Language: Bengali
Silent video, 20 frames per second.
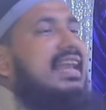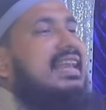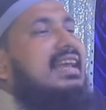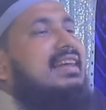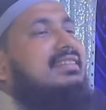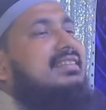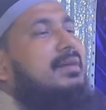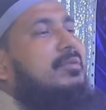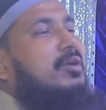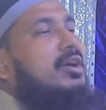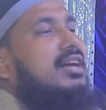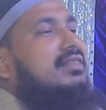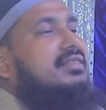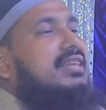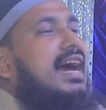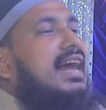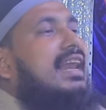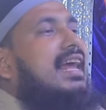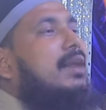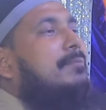জান্নাতে বলে
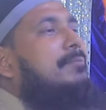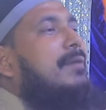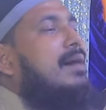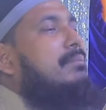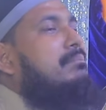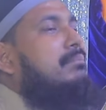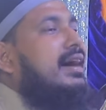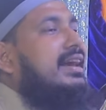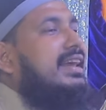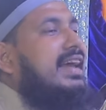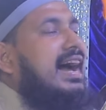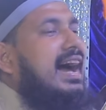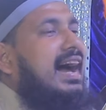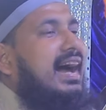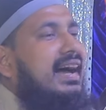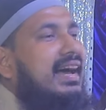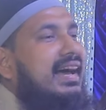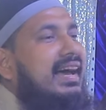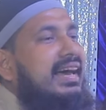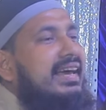তেয়ালার পাম মারিয়া
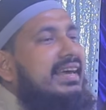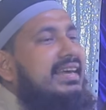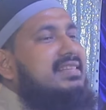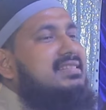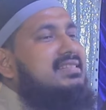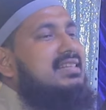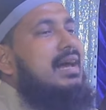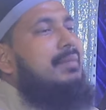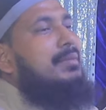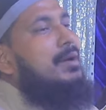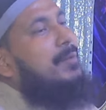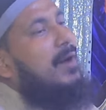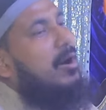ইসলামী